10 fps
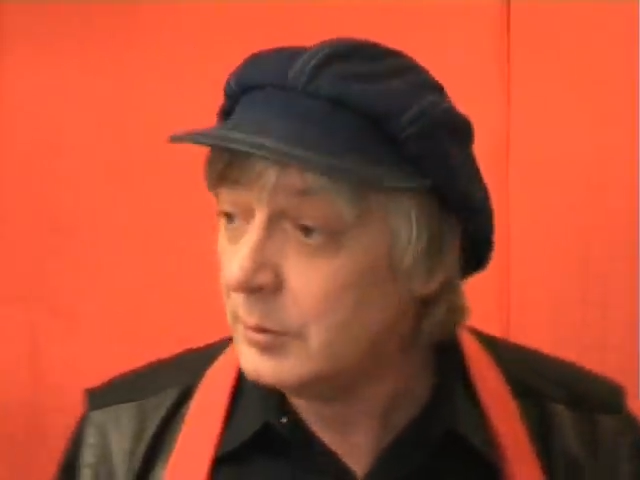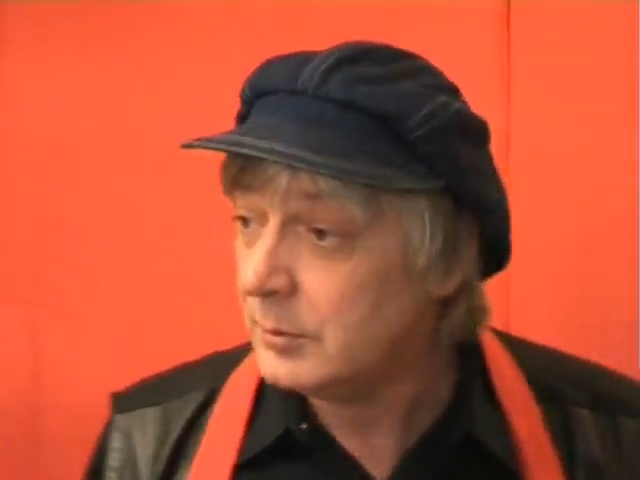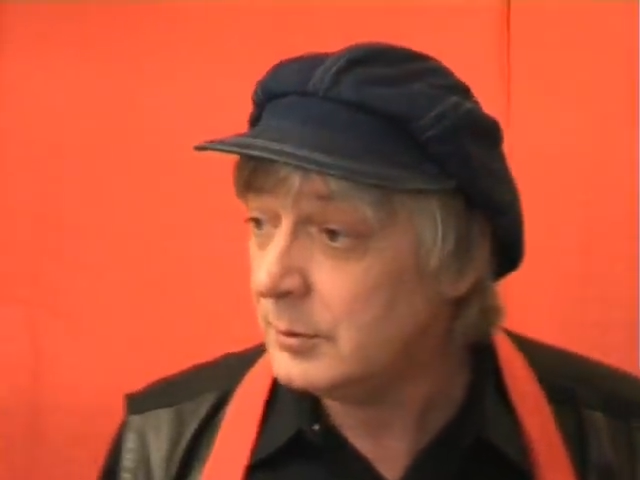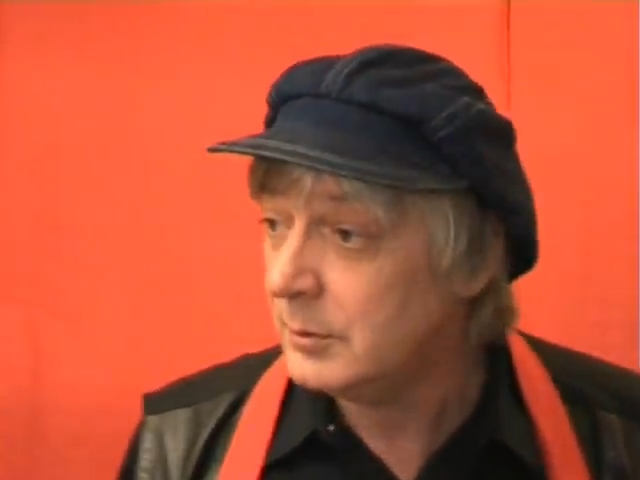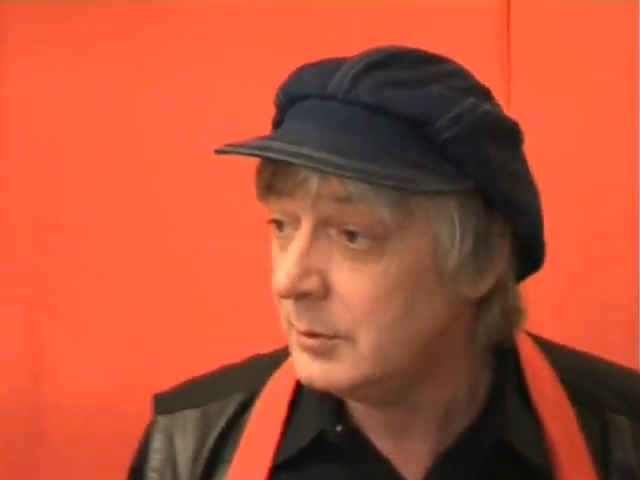
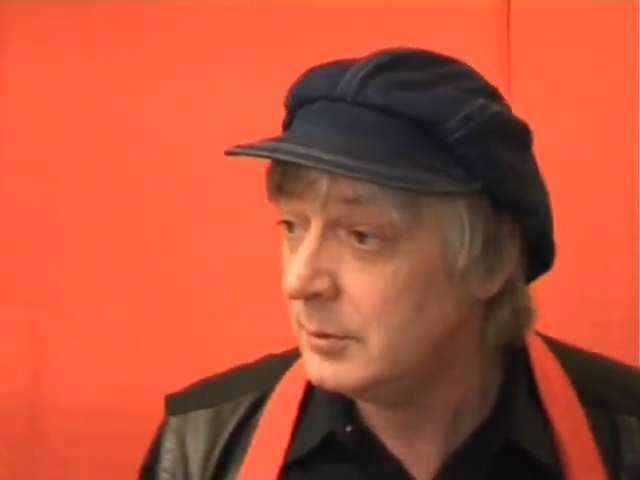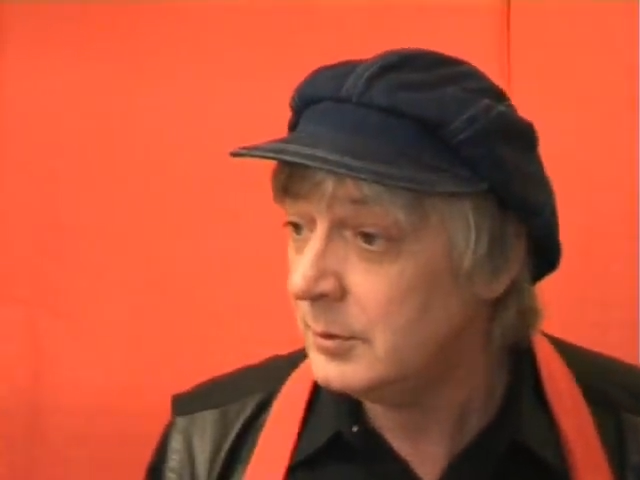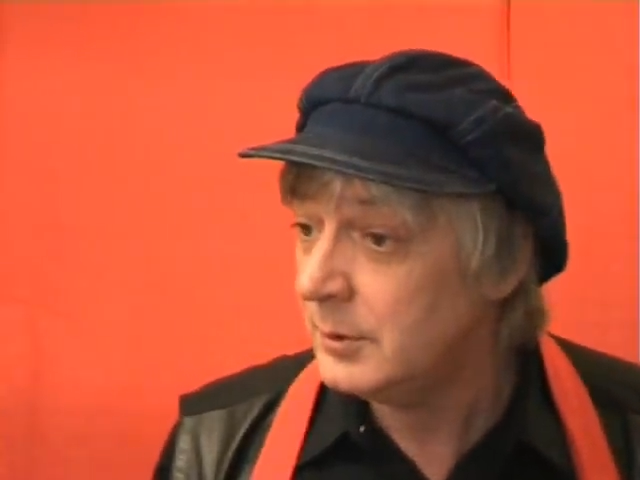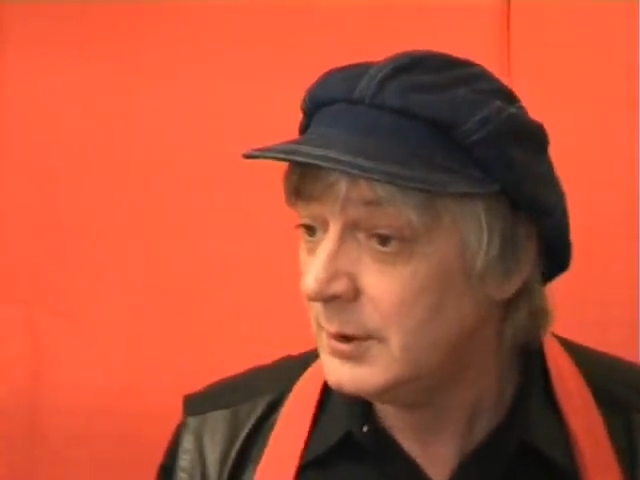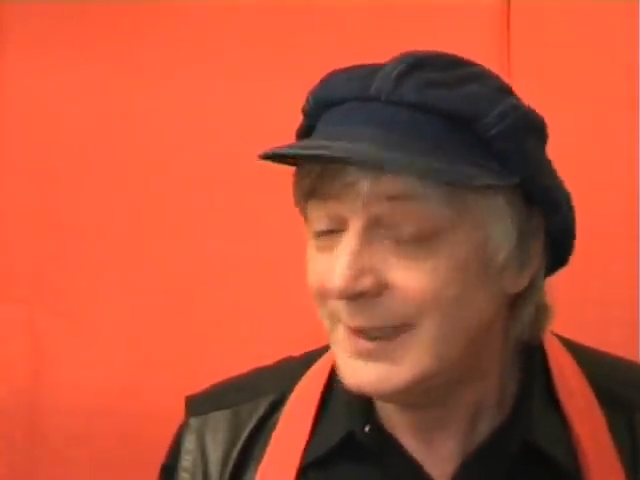Et bien
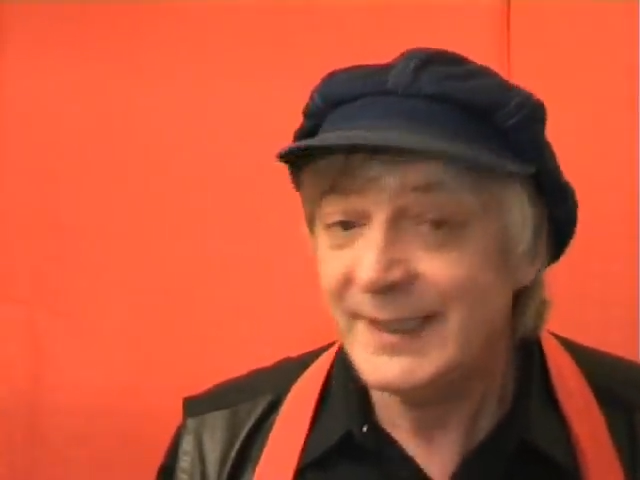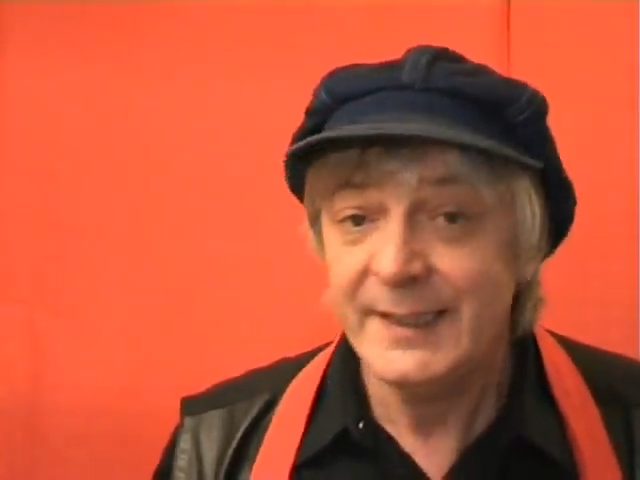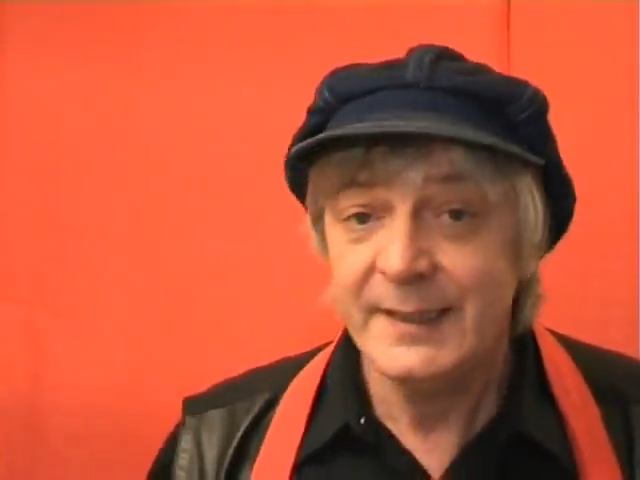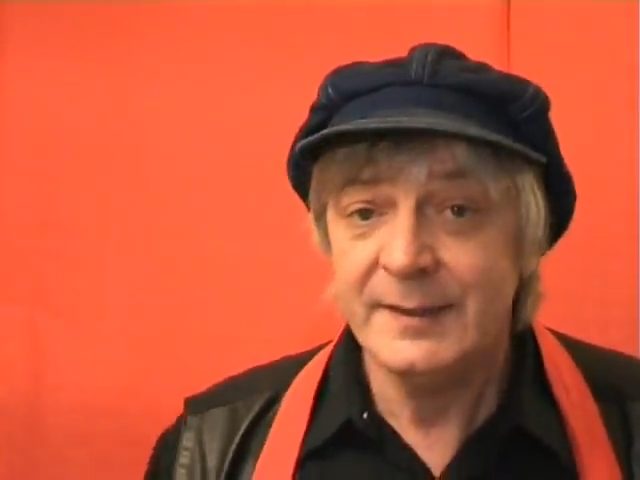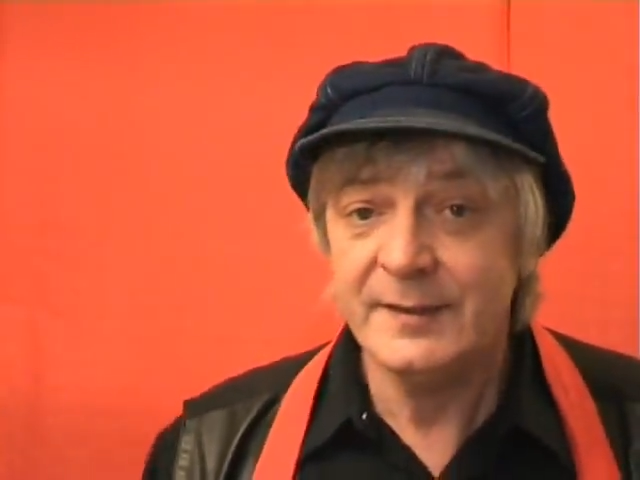sûr,
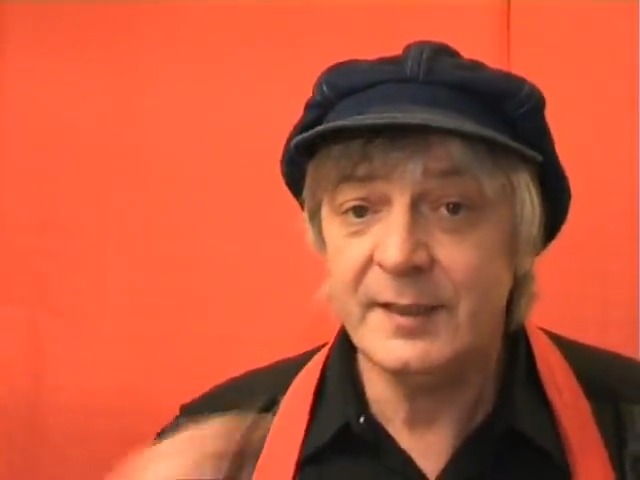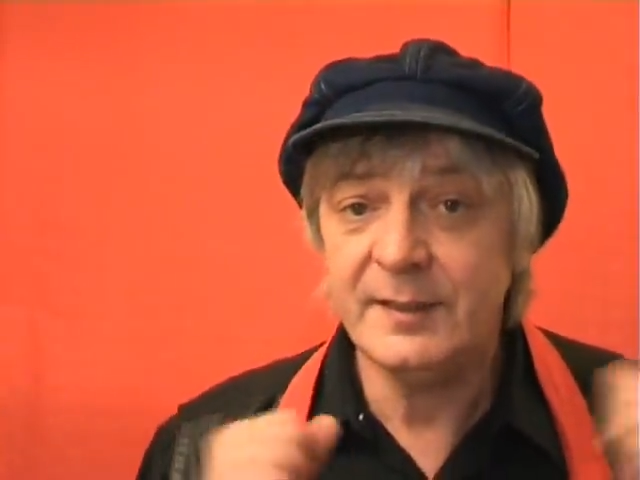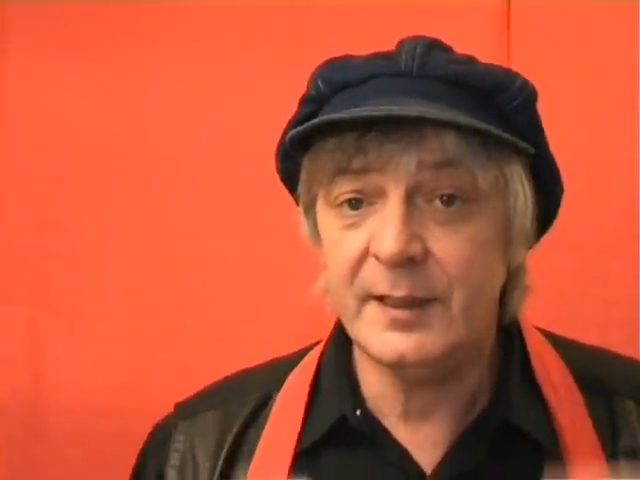y